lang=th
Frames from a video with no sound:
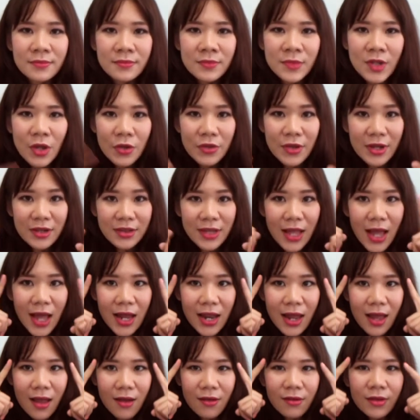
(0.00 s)
ต่อจากตา
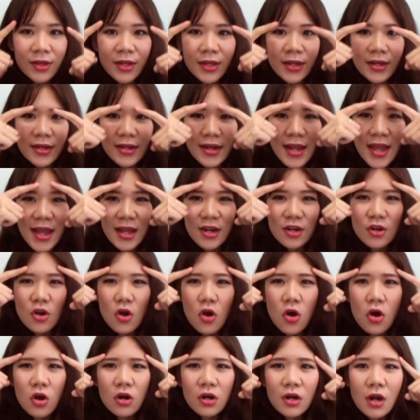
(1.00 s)
แล้วแน่น
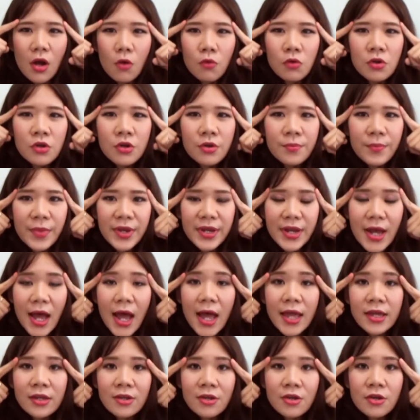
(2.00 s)
อนเราลืมไม่ได้
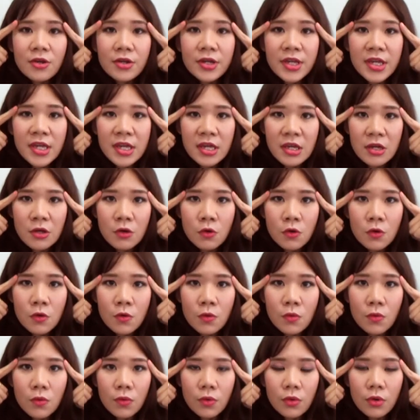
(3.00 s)
คือคิ้ว
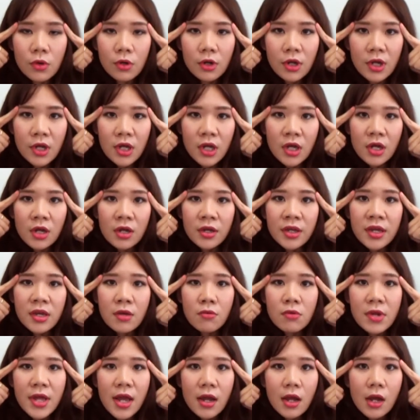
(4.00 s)
คิ้
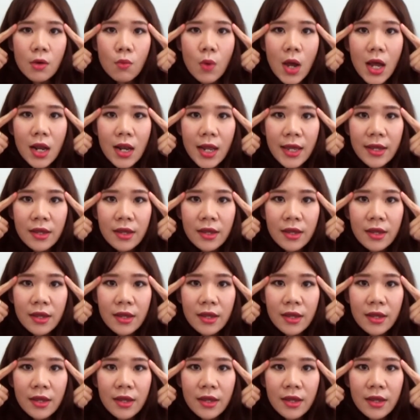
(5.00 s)
วเรียกกันว่าอะไร